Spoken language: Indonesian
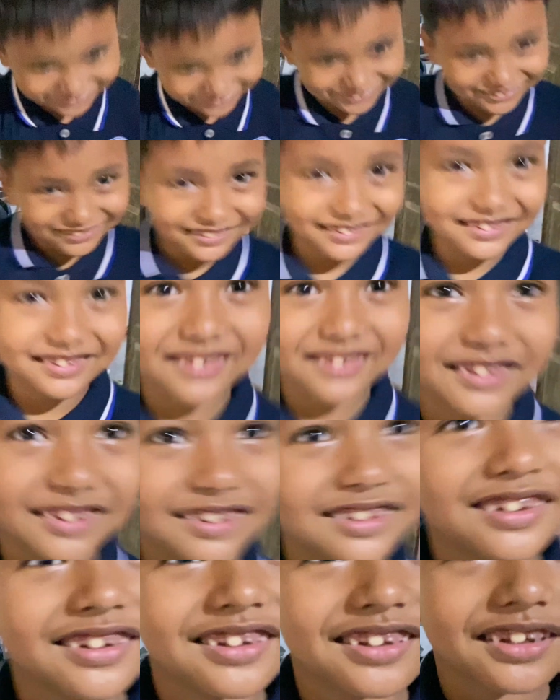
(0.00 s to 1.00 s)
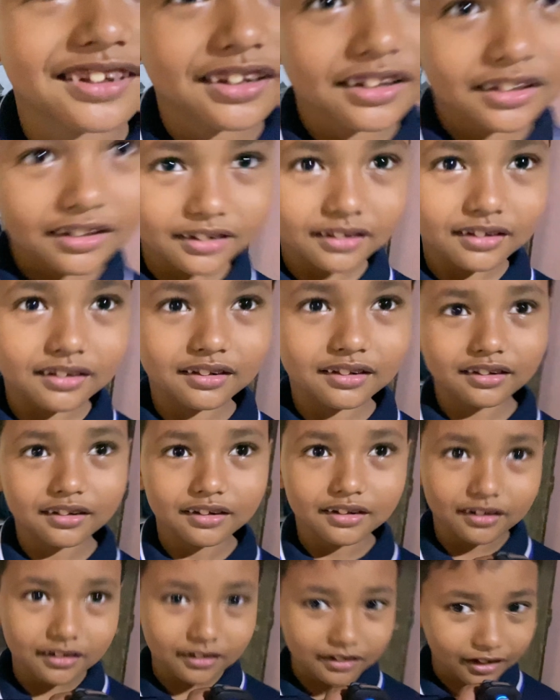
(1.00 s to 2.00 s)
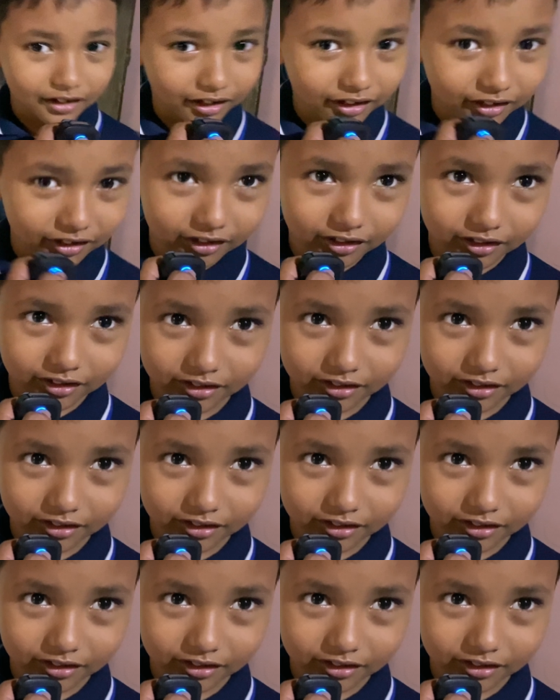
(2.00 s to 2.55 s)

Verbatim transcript: Sugeng Dalu Mas Gader Oke